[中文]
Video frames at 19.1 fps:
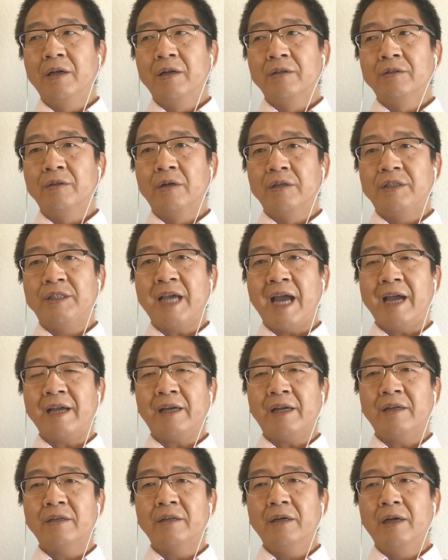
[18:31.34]
先
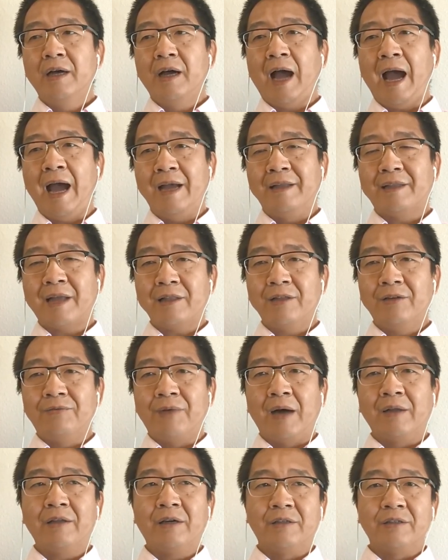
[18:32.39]
跟邯郸的
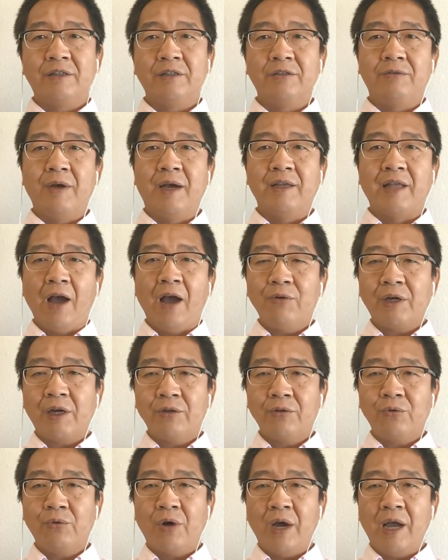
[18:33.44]
王朗政权，然后
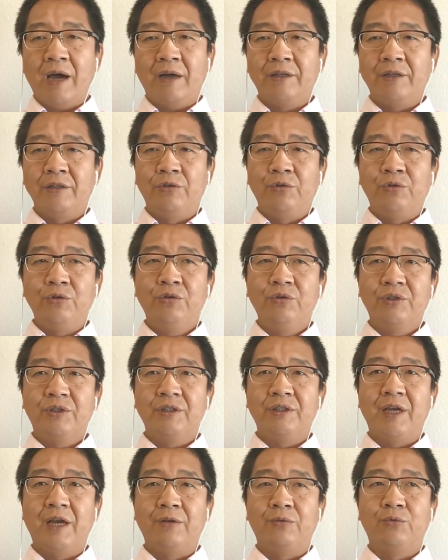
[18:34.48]
跟洛阳的刘秀政
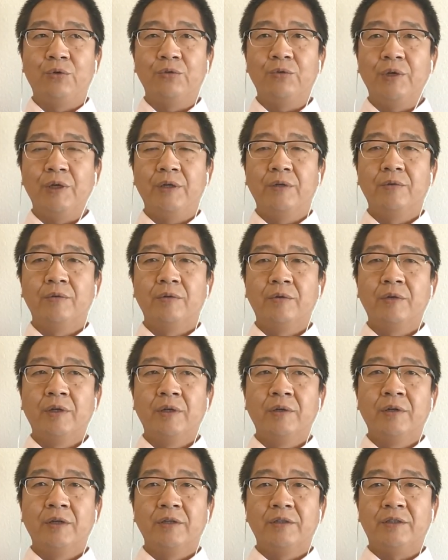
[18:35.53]
权作对，
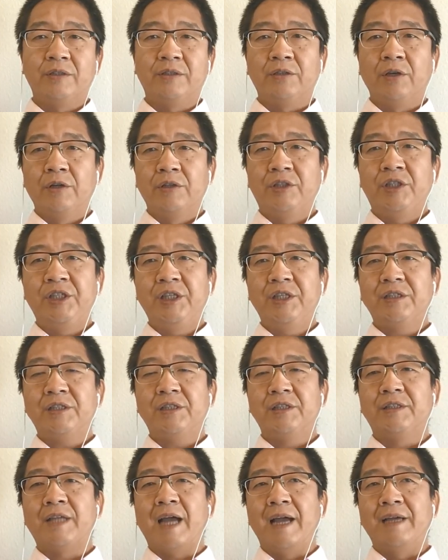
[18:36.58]
第一
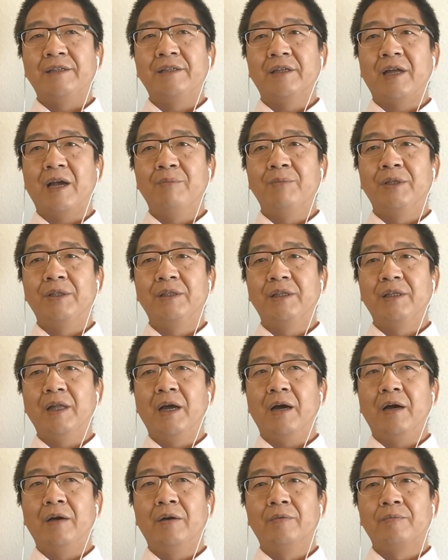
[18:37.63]
次展示他们的力
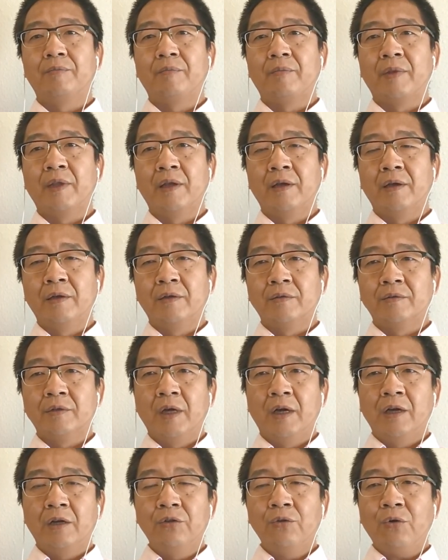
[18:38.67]
量。
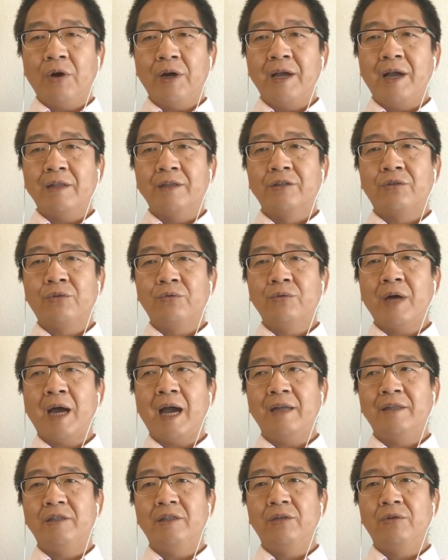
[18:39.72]
洛阳的东
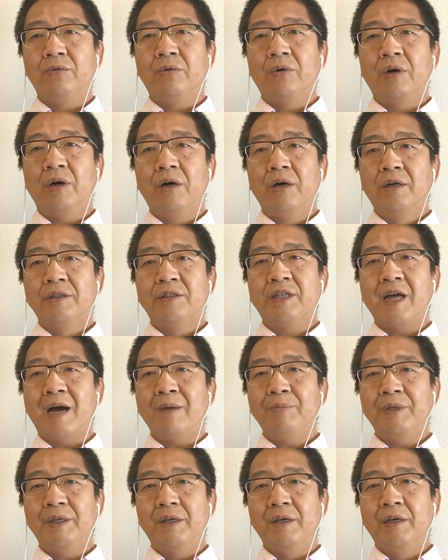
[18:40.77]
汉帝国相
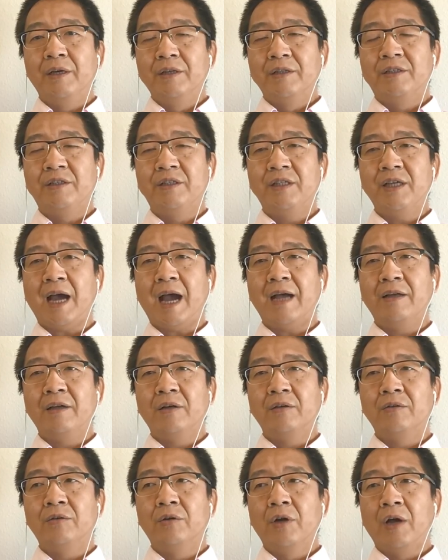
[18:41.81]
比西汉
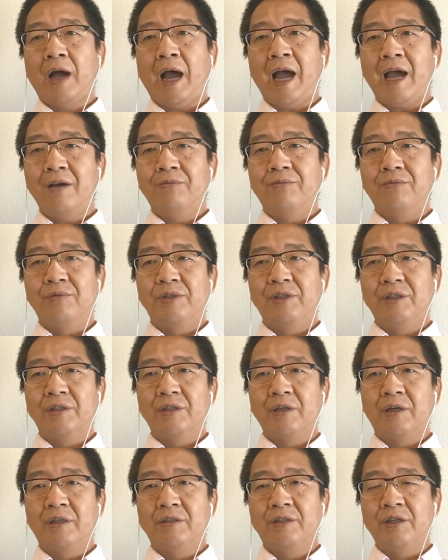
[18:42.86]
汉武帝
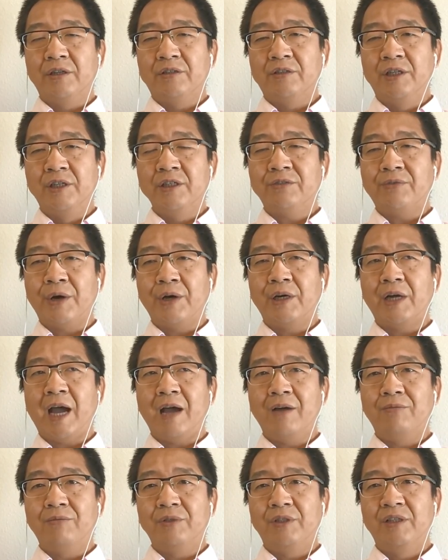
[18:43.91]
秦秦朝
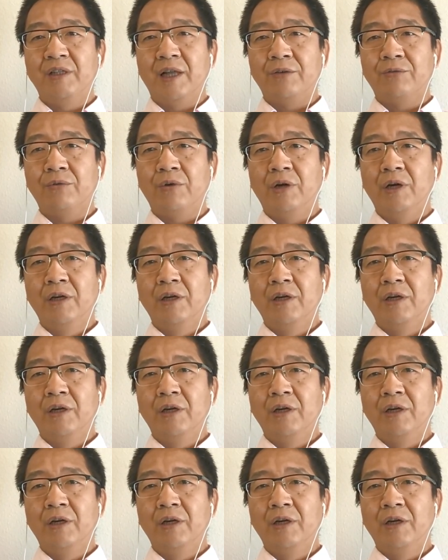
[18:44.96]
汉武帝来说。